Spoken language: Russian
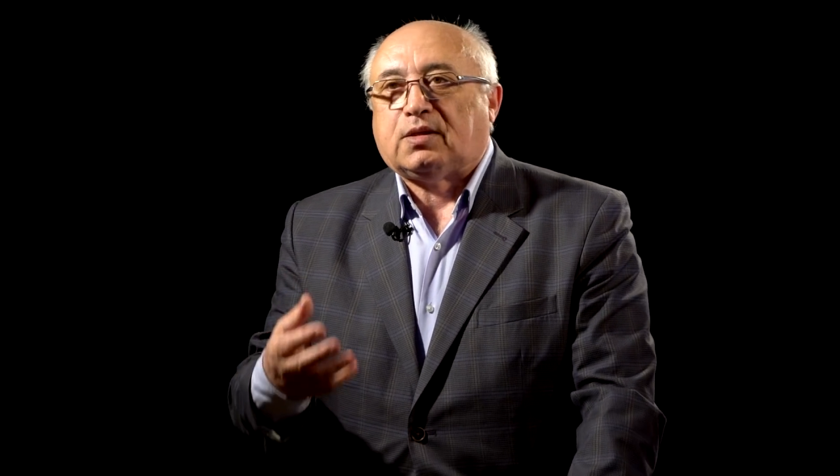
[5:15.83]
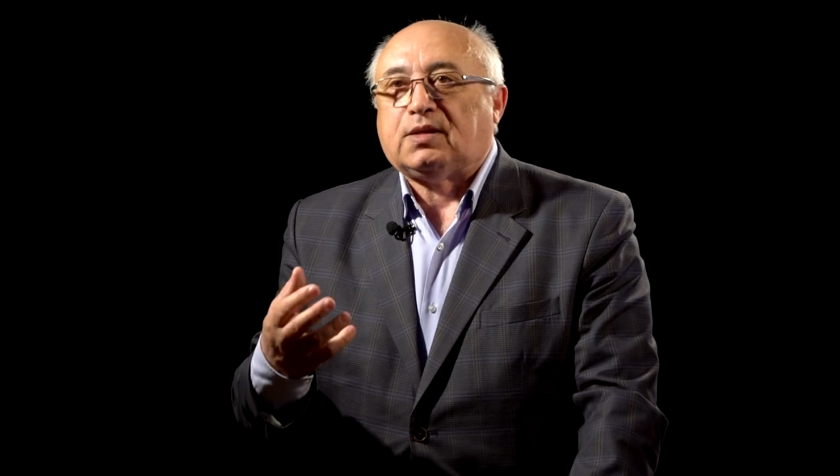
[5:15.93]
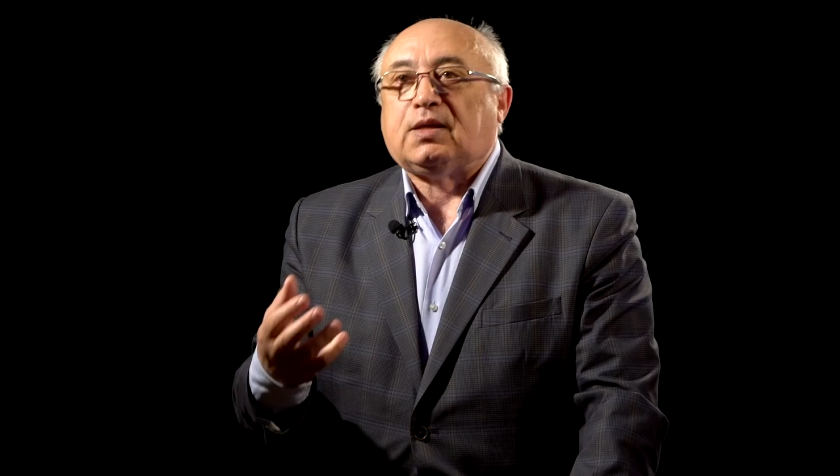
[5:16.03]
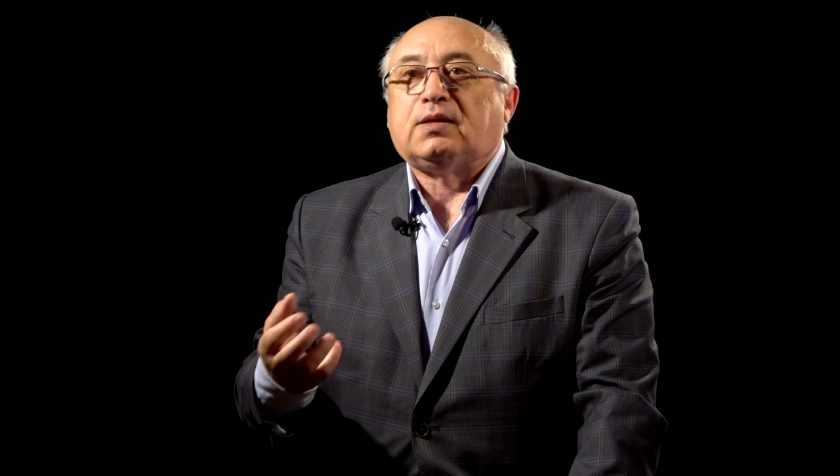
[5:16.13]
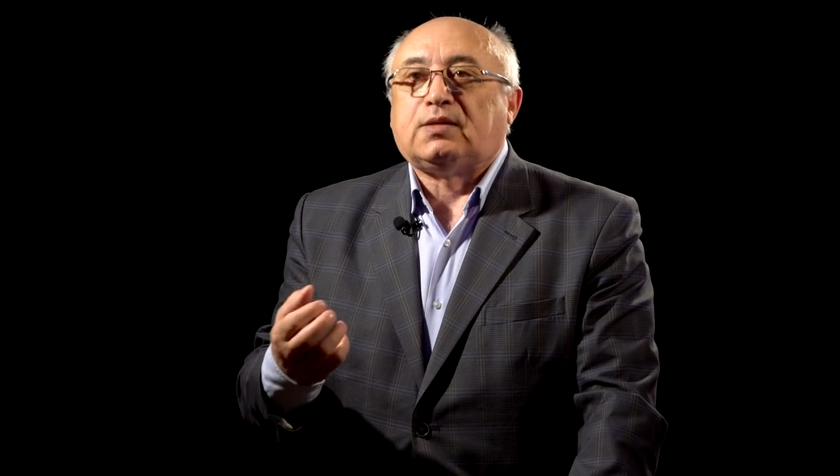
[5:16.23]

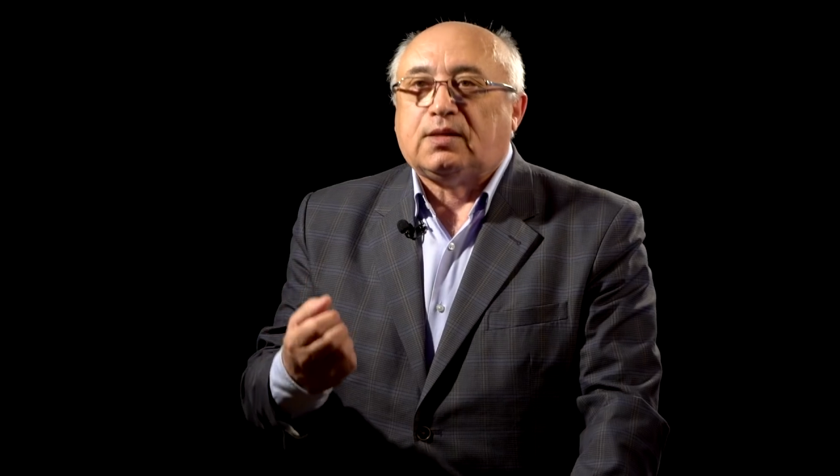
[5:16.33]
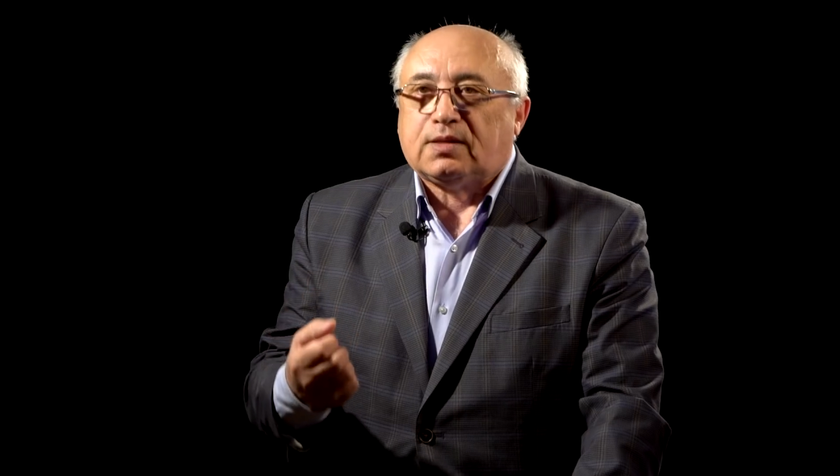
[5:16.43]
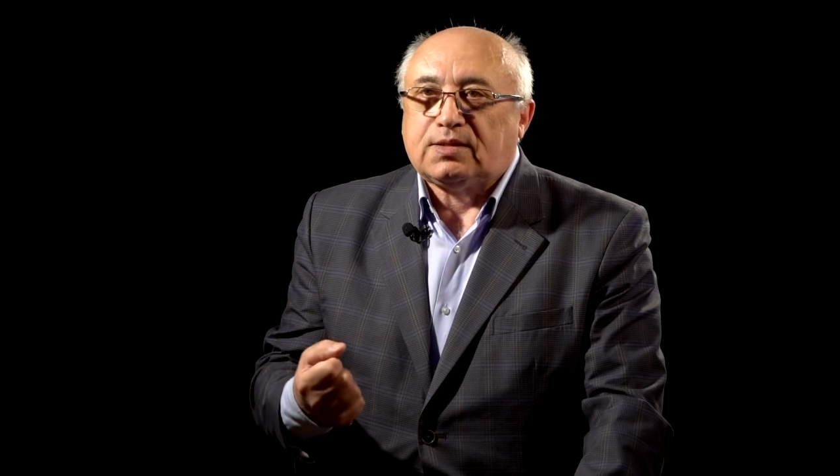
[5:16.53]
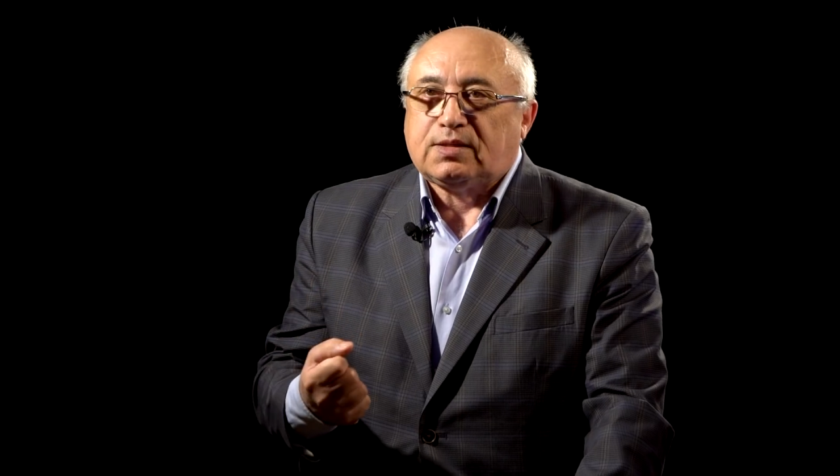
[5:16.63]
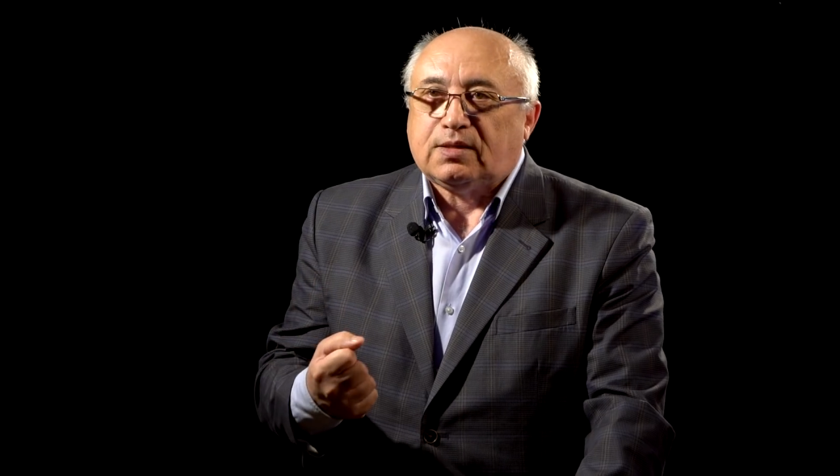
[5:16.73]

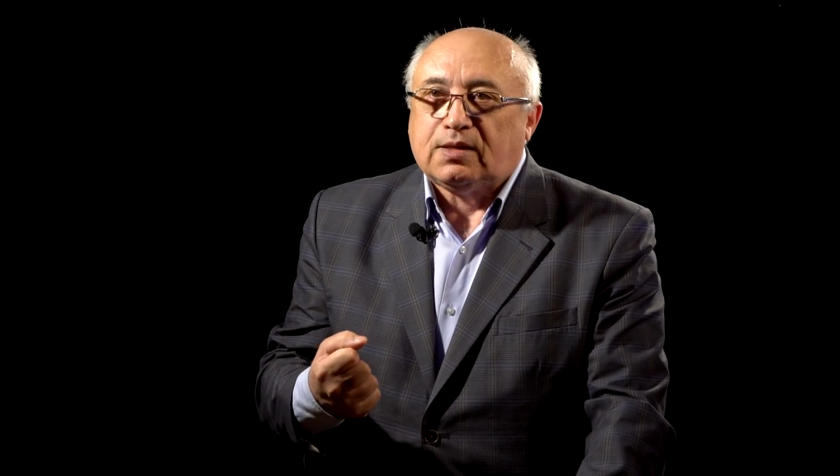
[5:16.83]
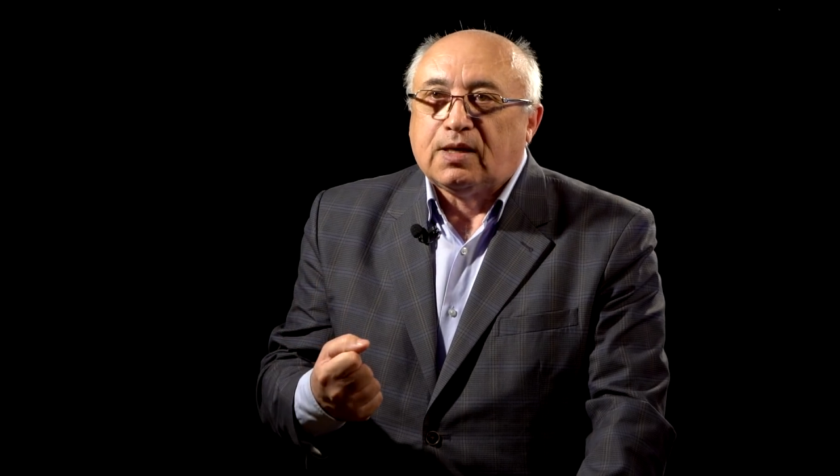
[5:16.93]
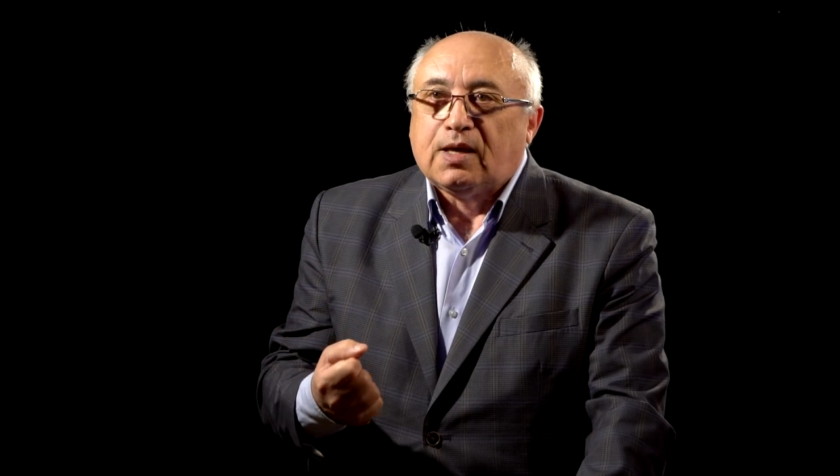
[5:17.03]
деятельности –